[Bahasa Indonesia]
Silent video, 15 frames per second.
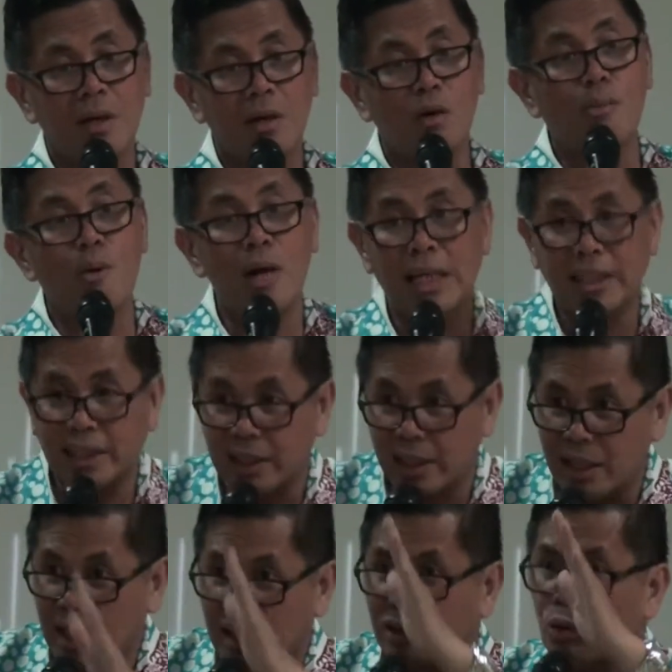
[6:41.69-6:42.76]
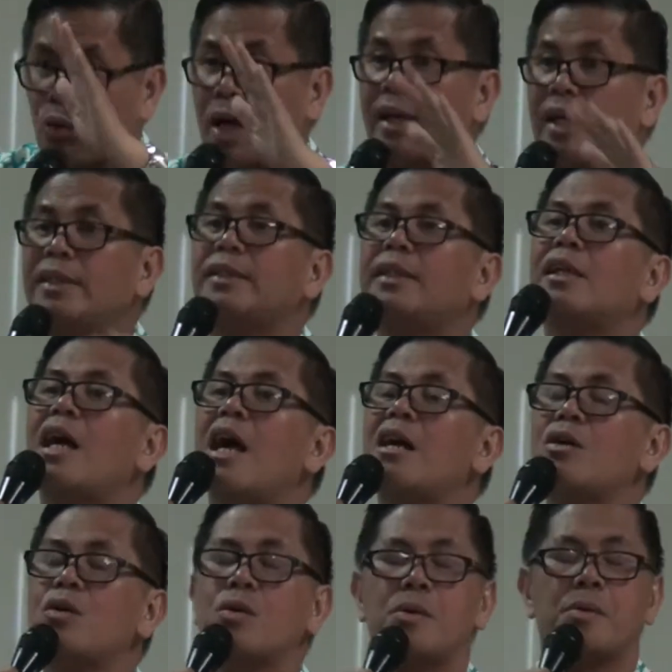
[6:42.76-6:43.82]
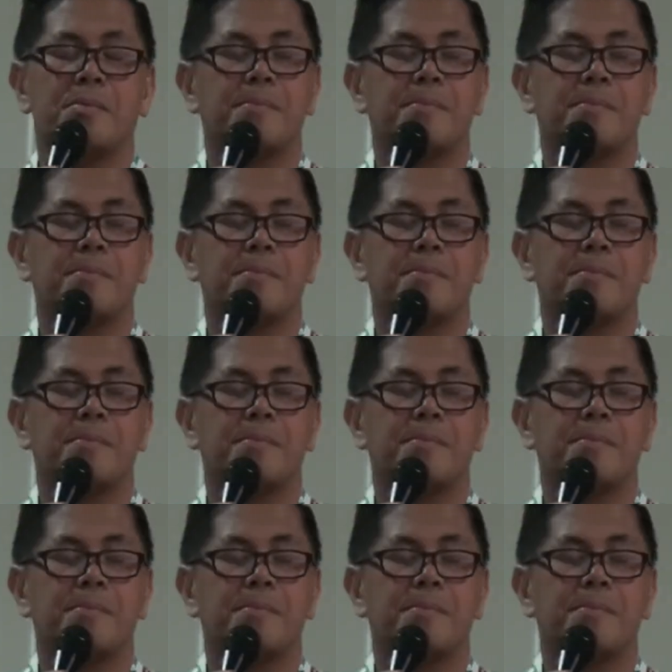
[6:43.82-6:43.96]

hubungan kita dengan Tuhan aja terganggu.